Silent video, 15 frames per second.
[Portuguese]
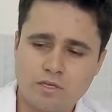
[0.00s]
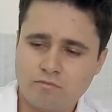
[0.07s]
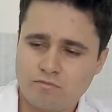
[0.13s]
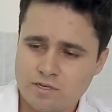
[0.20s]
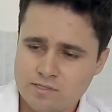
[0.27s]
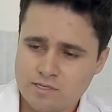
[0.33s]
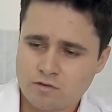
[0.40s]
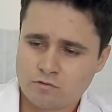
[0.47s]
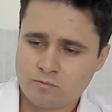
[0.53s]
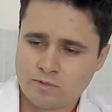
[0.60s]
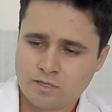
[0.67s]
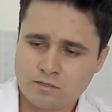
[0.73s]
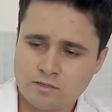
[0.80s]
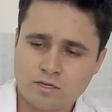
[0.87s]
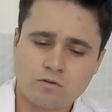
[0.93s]
que vai ser
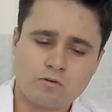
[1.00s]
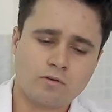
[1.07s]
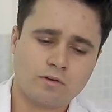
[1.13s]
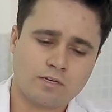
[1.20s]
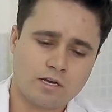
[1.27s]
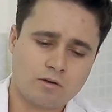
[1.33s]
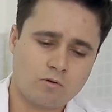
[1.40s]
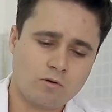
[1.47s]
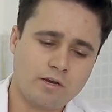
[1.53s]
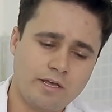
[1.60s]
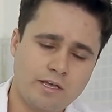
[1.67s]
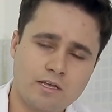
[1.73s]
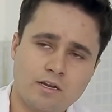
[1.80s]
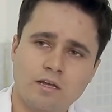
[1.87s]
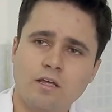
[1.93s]
acoplado na, na
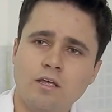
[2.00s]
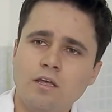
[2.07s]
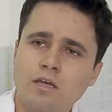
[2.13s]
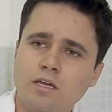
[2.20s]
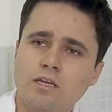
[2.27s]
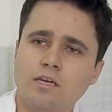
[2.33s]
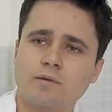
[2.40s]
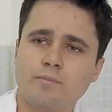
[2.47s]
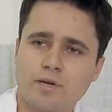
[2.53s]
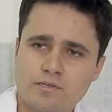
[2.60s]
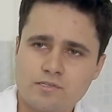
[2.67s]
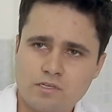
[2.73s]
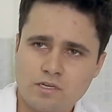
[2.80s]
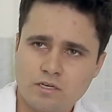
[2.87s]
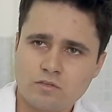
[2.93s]
coleira e na
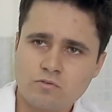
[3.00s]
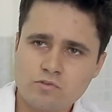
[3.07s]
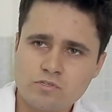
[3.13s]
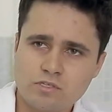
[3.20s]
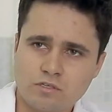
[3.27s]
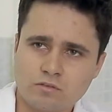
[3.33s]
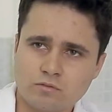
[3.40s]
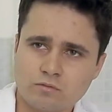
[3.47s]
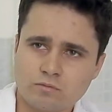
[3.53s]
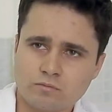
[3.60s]
presilha do cinto.